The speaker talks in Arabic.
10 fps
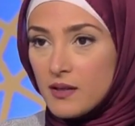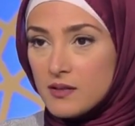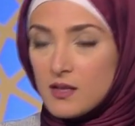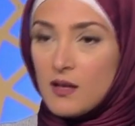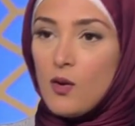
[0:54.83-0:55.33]

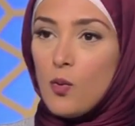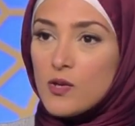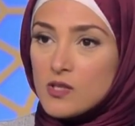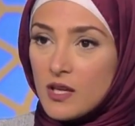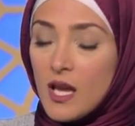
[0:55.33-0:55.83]
ذكائه
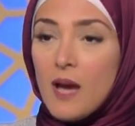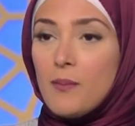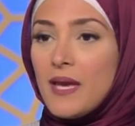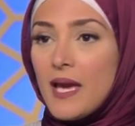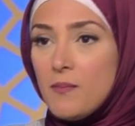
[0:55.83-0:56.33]
بصري
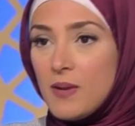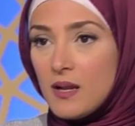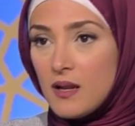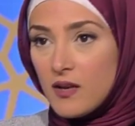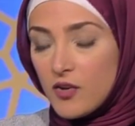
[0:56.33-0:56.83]
بيحب
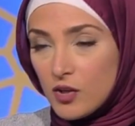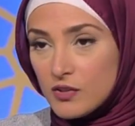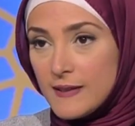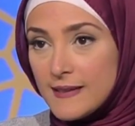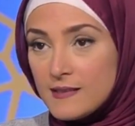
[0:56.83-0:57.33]

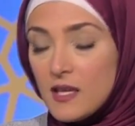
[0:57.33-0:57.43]
الرياضيات